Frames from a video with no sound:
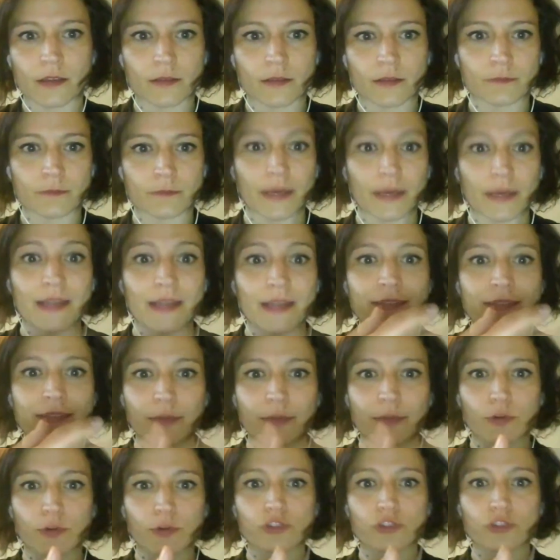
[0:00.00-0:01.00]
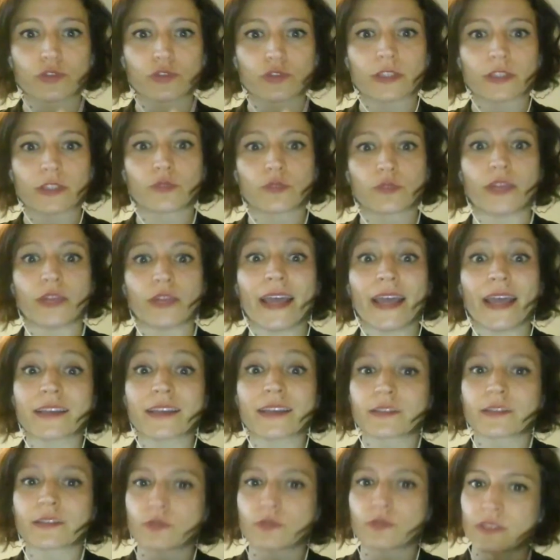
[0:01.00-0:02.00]
Parler d'approche curriculaire,
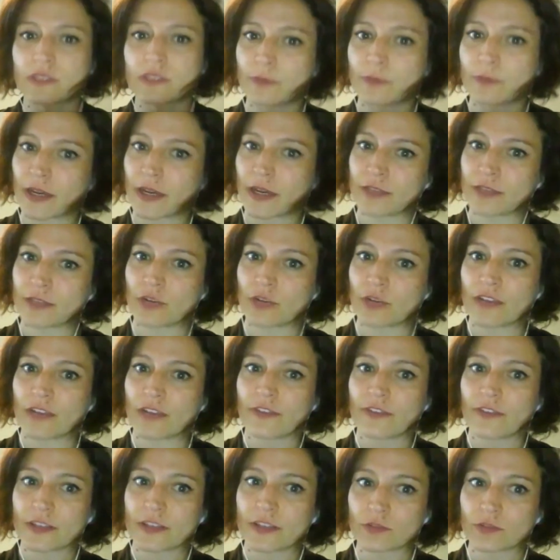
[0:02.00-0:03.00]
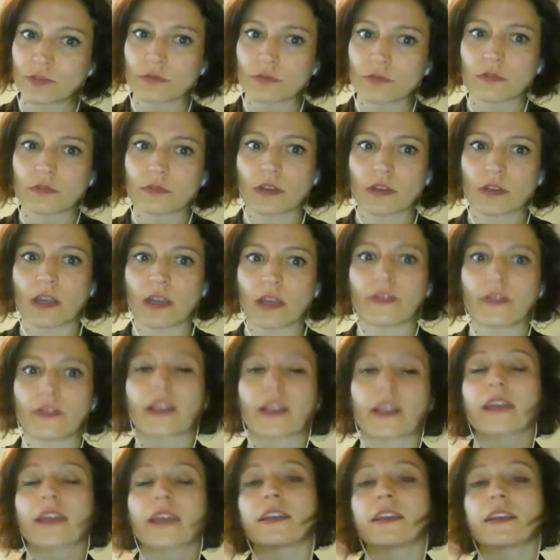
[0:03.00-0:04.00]
c'est aussi parler de la façon avec
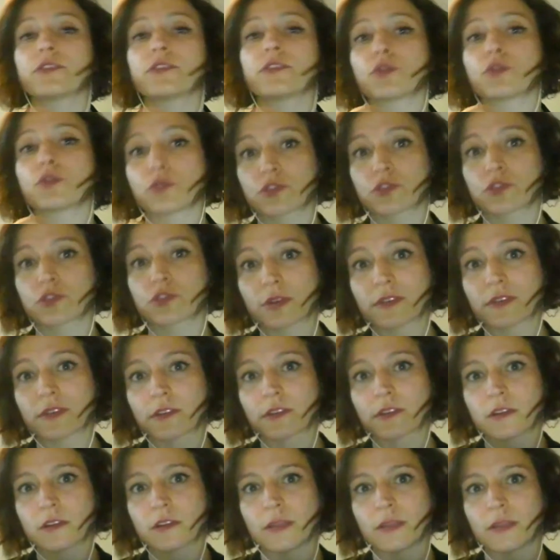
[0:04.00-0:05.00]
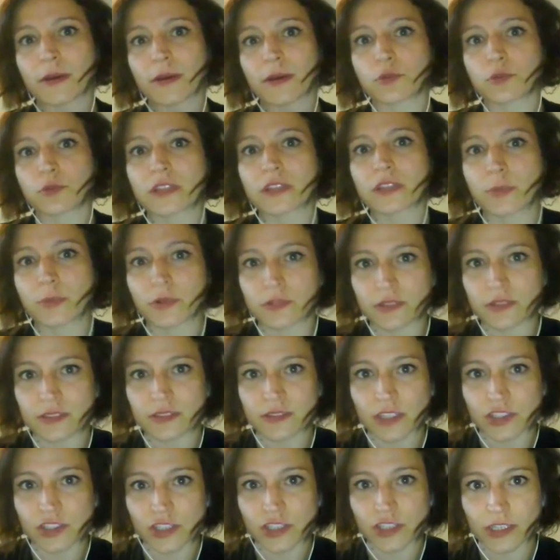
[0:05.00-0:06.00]
laquelle se construisent les parcours
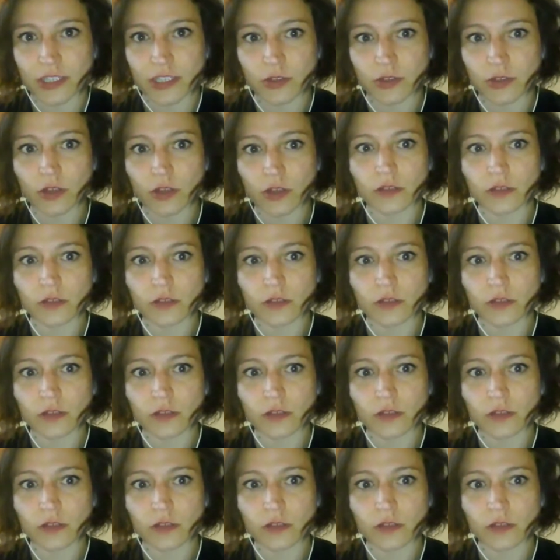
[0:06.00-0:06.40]
d'apprentissage à l'école,